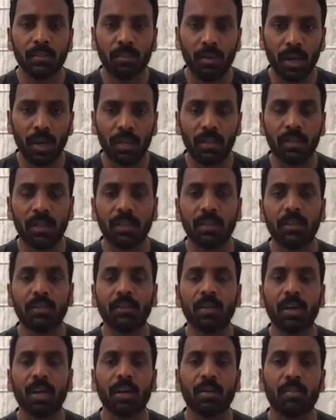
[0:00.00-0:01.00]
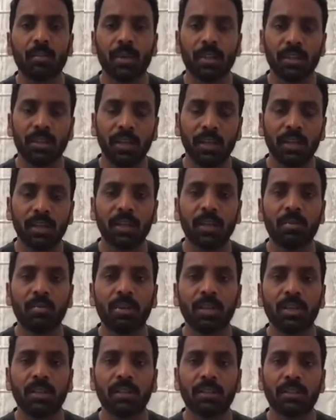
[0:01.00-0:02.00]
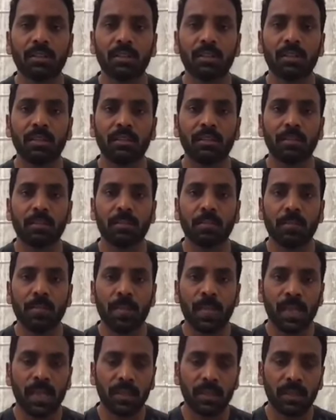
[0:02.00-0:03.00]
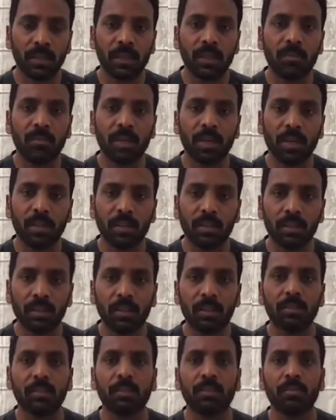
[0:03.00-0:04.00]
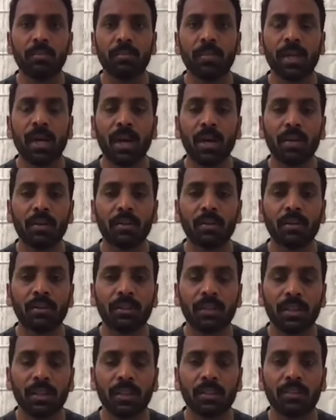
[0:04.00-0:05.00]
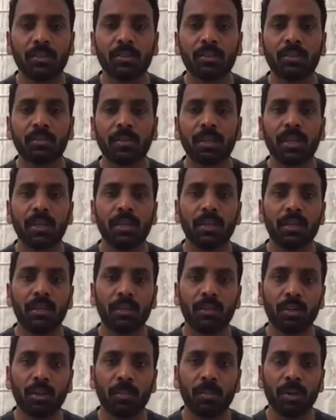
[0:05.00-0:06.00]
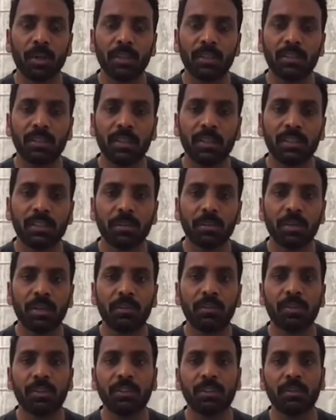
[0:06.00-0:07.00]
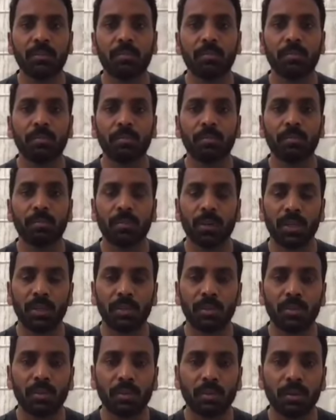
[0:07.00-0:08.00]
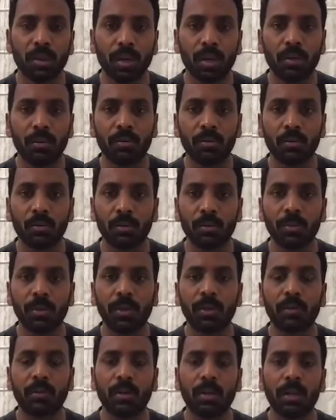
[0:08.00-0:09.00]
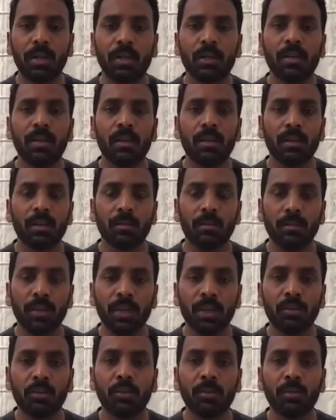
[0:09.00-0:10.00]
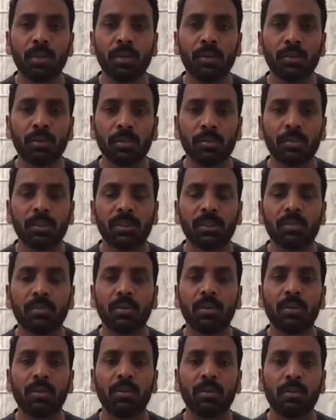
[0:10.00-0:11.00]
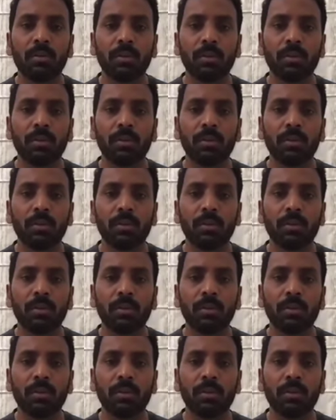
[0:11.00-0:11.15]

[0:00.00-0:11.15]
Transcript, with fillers: వాళ్ళందరికీ కూడా ప్రత్యేకంగా అభినందిస్తున్నాను ఎందుకంటే మీరందరూ మీ ఆరోగ్య శ్రేయస్ కోసమే ఈ యొక్క పని చేశామనే విషయం ప్రతి ఒక్కరు కూడా గుర్తుపెట్టుకోవాలి మీకు మీ కుటుంబ సభ్యులు